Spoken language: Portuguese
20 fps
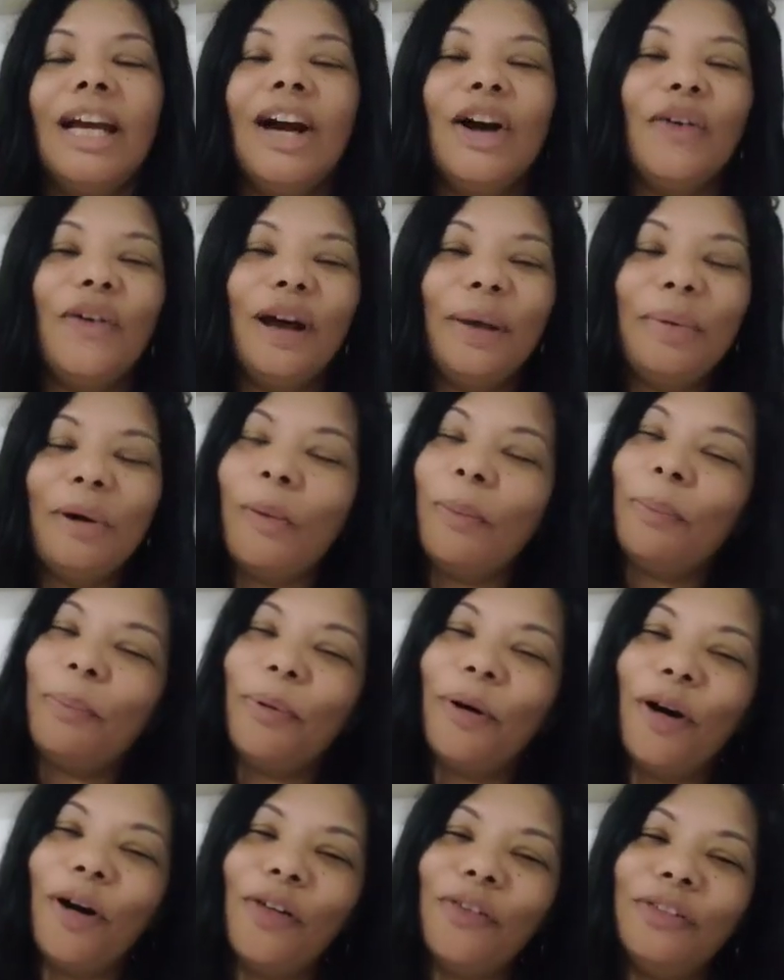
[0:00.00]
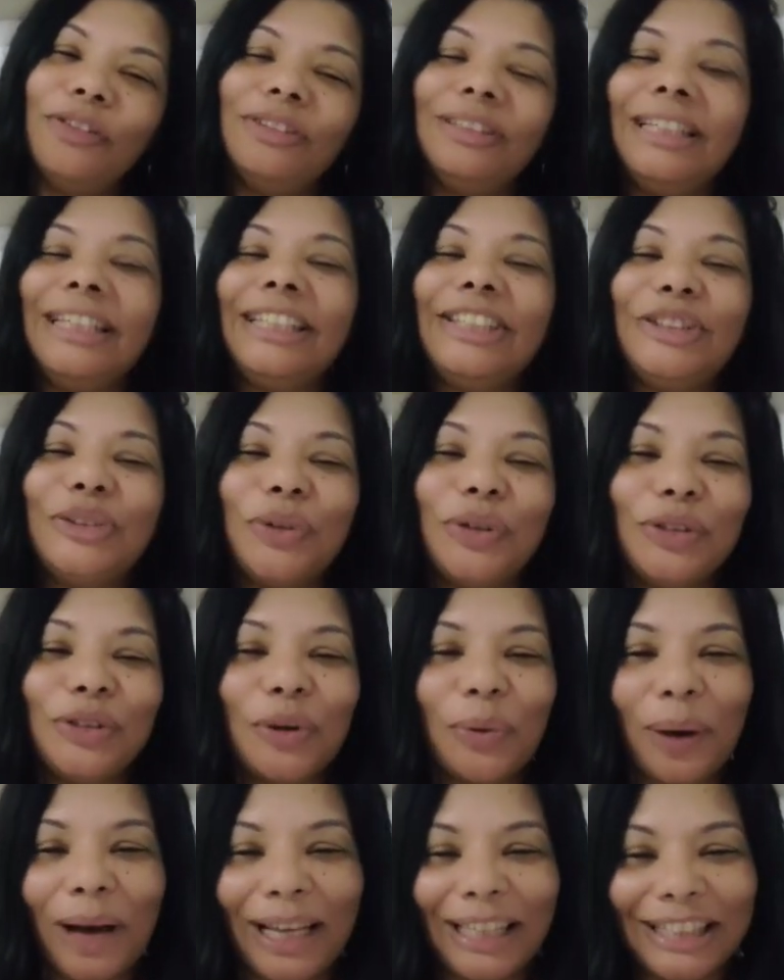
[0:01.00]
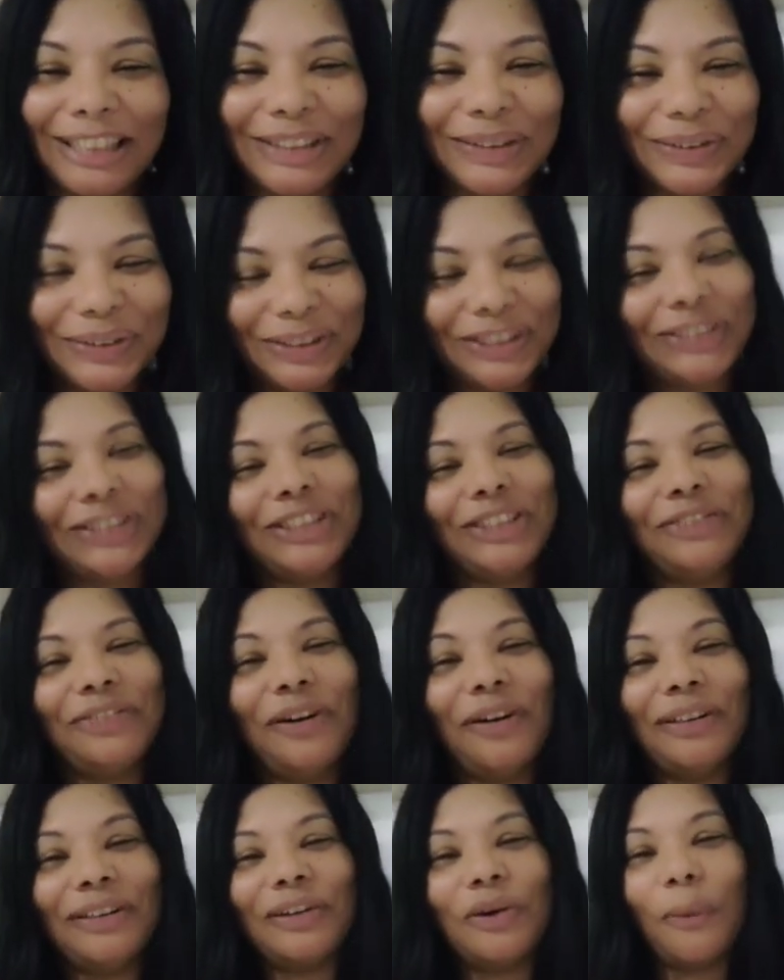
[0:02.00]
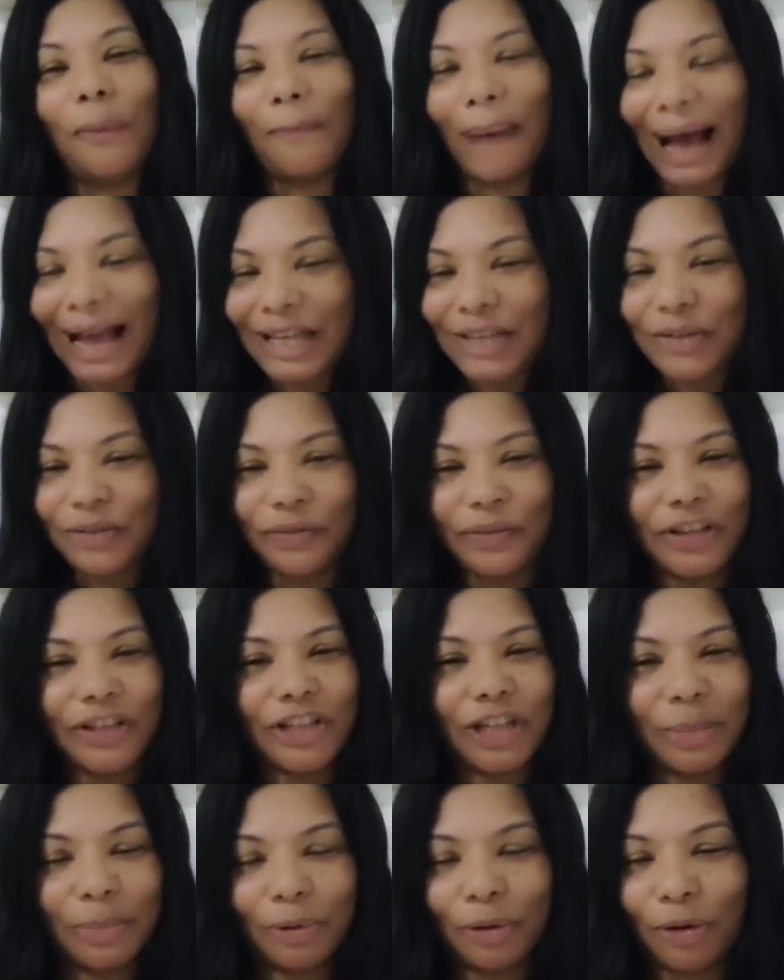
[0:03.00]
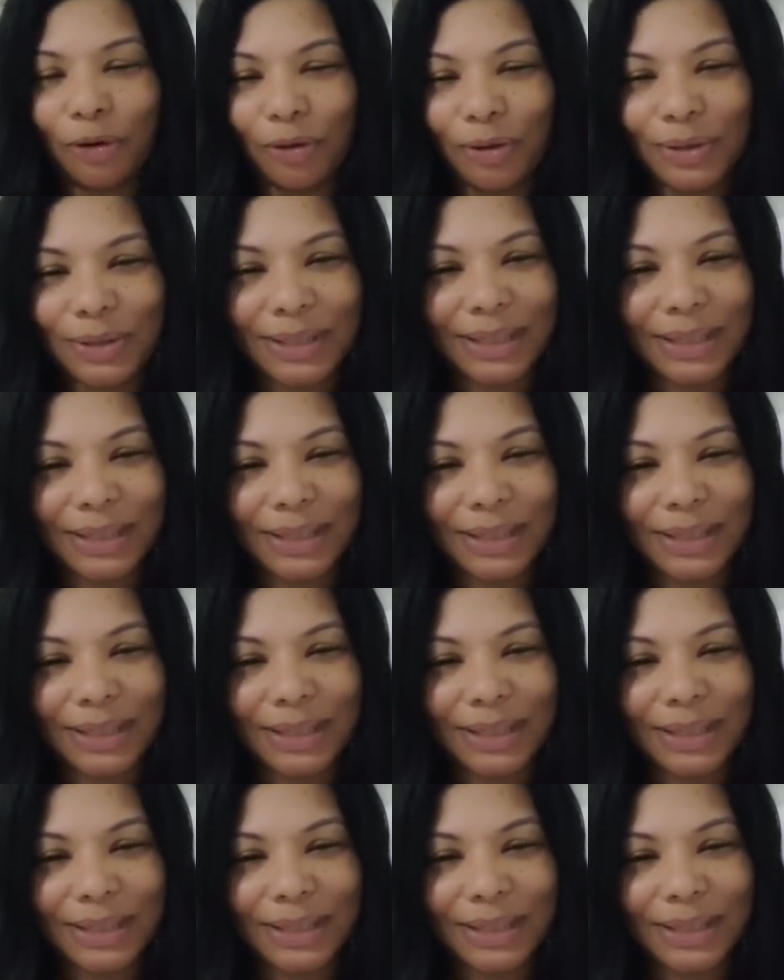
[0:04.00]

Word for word: Oi meu povo, do Nem Desconto com a Ju, estou de volta com mais um vídeo aqui pro nosso